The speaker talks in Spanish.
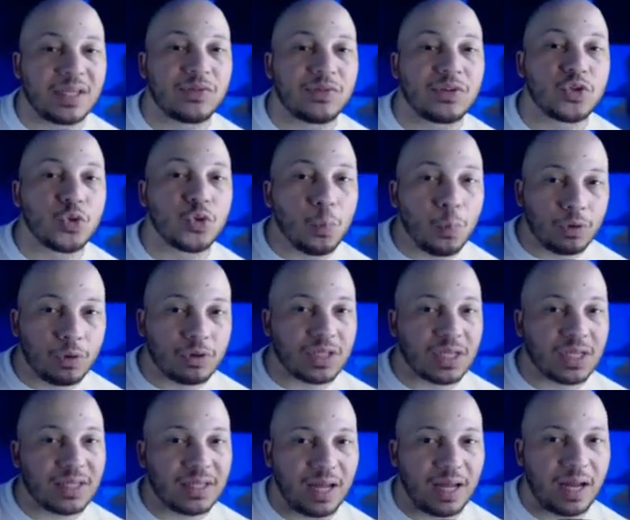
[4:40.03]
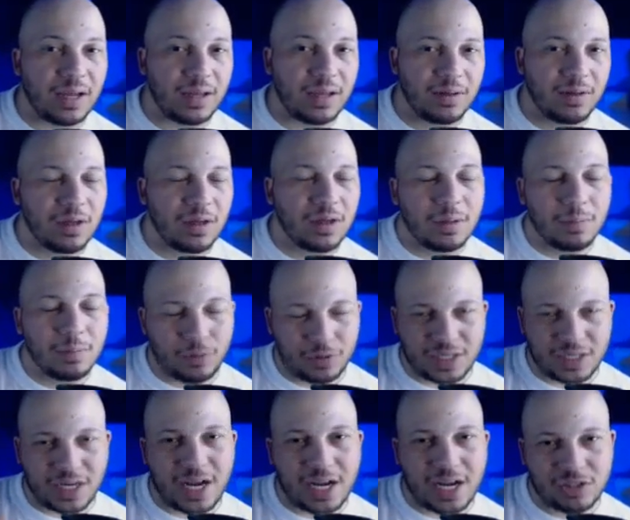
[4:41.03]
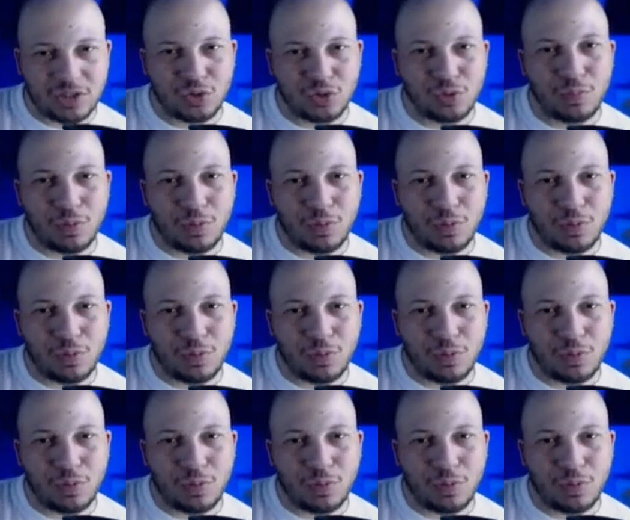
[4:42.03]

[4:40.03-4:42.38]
Esto es un porcentaje, por si acaso es un